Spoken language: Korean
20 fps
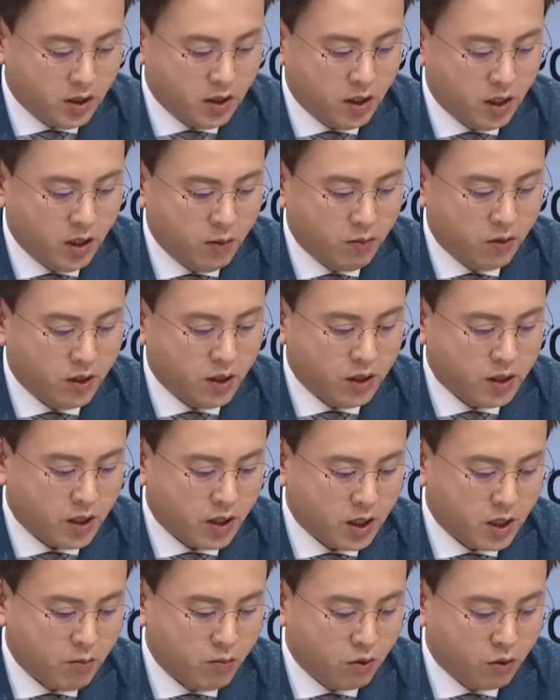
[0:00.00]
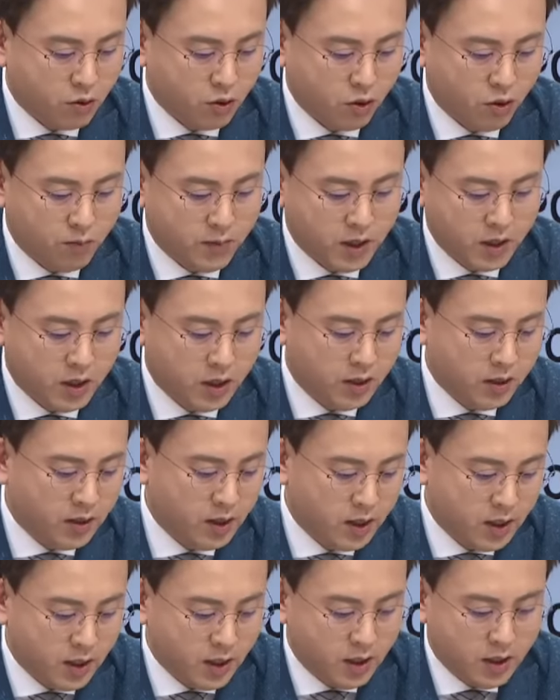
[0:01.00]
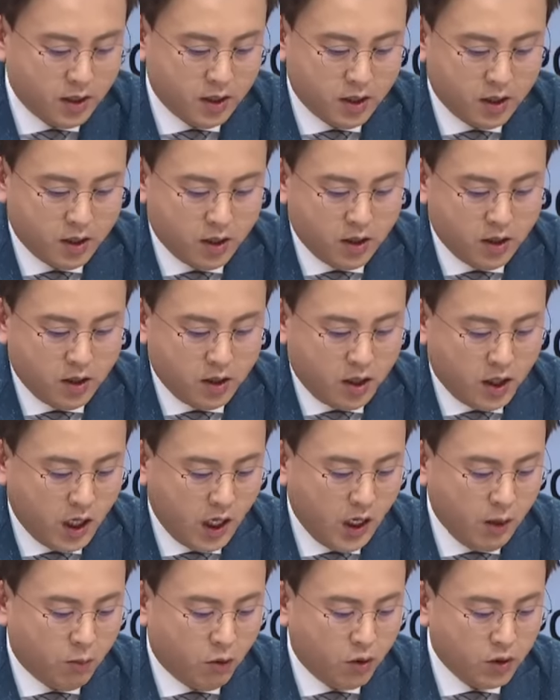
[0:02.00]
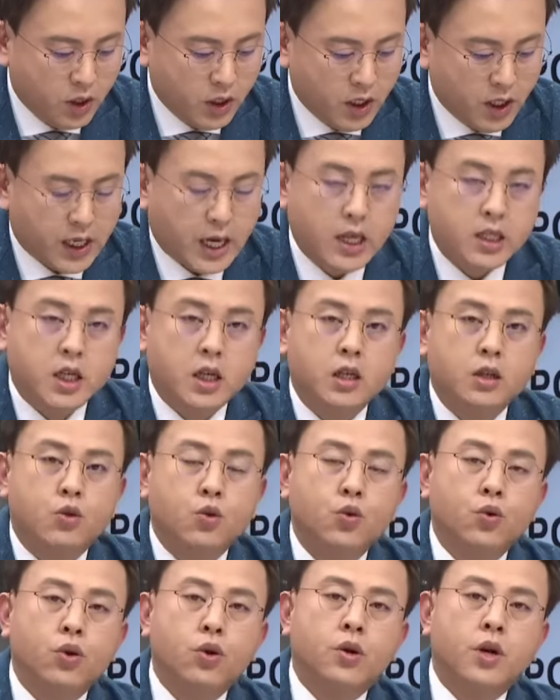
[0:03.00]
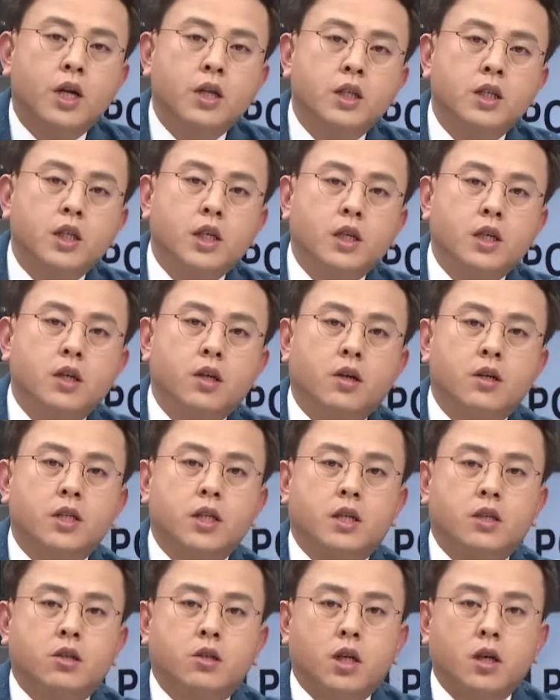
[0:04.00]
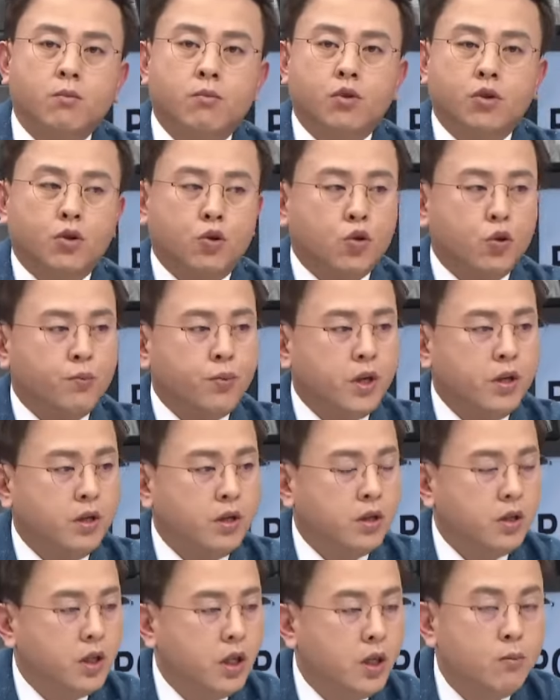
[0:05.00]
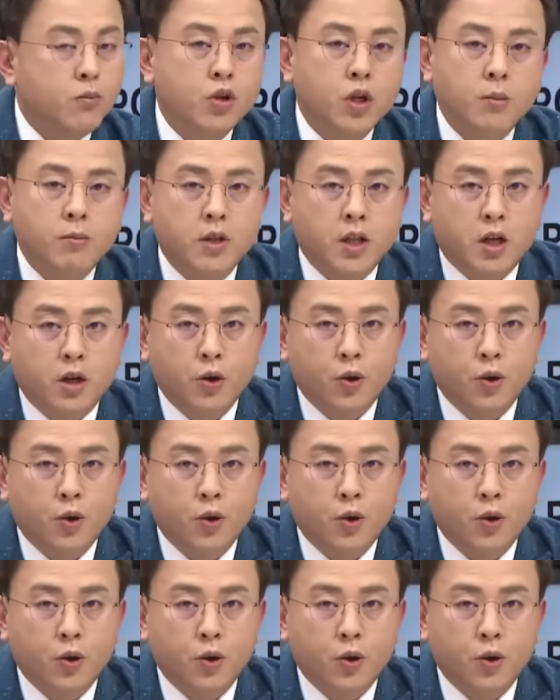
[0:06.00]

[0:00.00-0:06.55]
예, 일본의 사카모토 리오마는 일본인이 가장 존경하는 역사적 인물로 꼽히는 인물입니다.